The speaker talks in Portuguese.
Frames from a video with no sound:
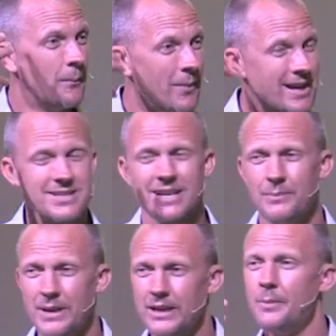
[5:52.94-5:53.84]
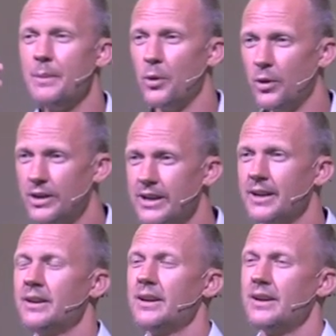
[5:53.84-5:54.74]
mas também a
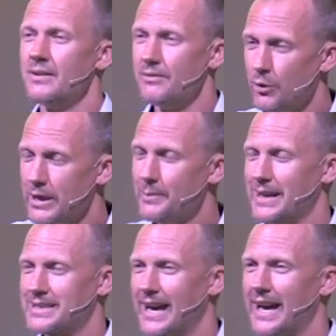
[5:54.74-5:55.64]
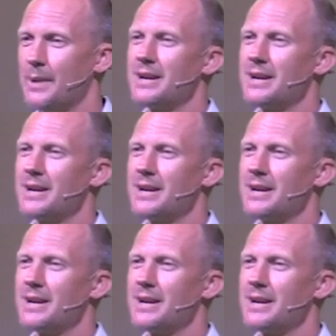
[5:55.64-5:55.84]
memória foi impactada,